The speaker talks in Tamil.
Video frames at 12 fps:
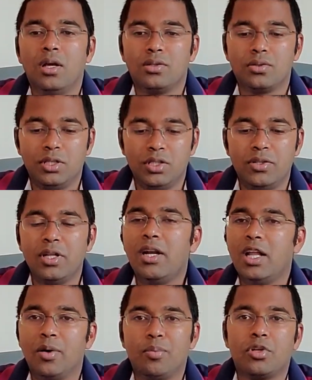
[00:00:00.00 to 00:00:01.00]
ஸோ இது வந்து
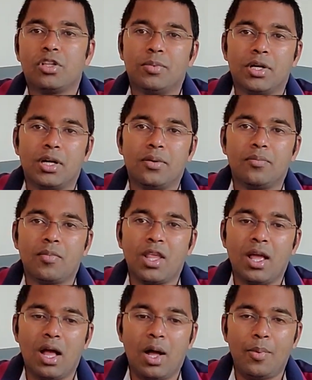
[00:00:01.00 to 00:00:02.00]
இந்தியாவை பொறுத்த மட்டும்
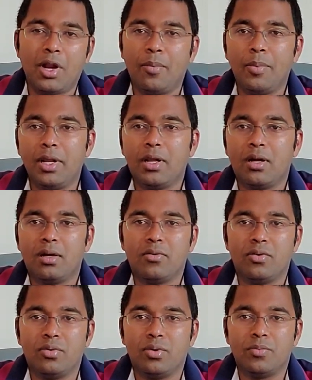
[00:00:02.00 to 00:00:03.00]
அப்புறம் அமெரிக்காவுக்கு
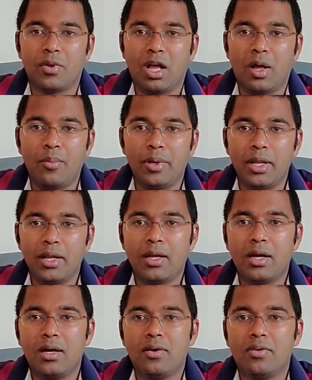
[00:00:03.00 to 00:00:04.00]
வருவோம்
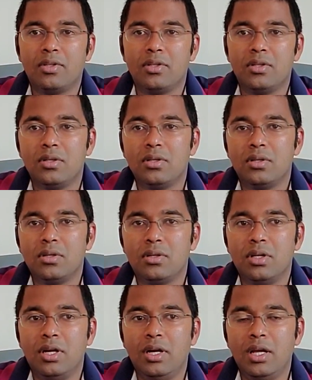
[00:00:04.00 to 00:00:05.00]
அமெரிக்கா வந்து
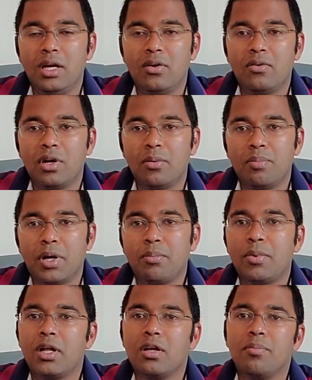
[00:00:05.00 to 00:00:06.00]
இந்தியாவோட
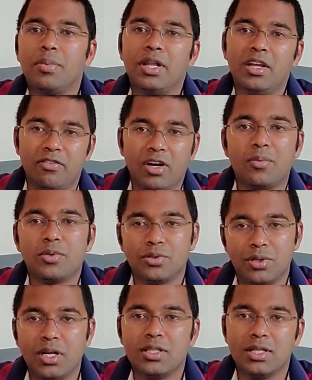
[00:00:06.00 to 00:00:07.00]
பன்மடங்கு பெரிய
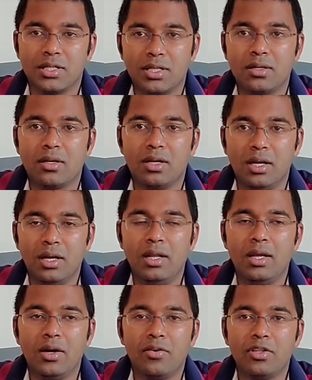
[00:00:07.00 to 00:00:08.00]
ஃபார்மசூட்டிக்கல் செக்டர்
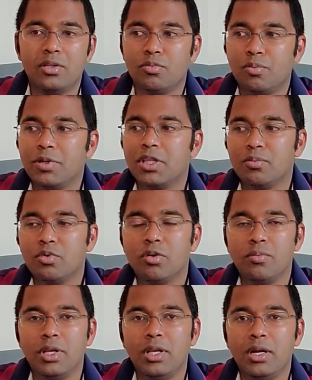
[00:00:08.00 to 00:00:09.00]
இந்தியா வந்து முப்பத்தி மூணு
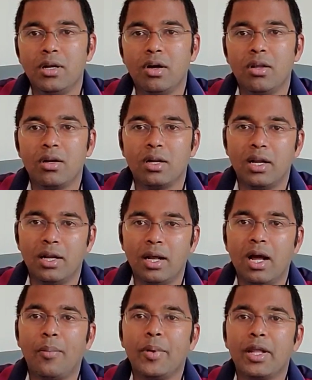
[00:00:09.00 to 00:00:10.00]
பில்லியன் டாலர்னா
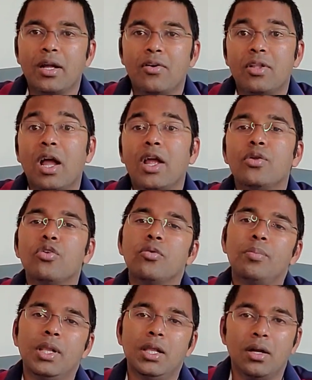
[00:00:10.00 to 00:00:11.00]
அமெரிக்கா வந்து ஐநூறு
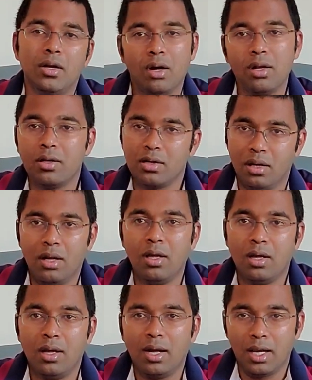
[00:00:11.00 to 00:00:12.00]
பில்லியன் டாலர்
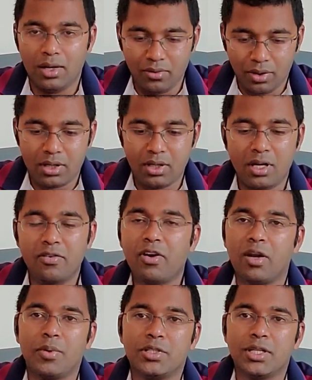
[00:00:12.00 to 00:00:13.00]
அளவுக்கு இருக்கிற
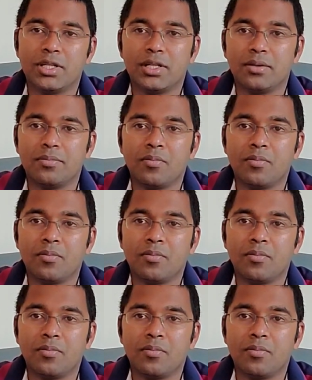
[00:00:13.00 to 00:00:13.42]
ஃபார்மா செக்டர்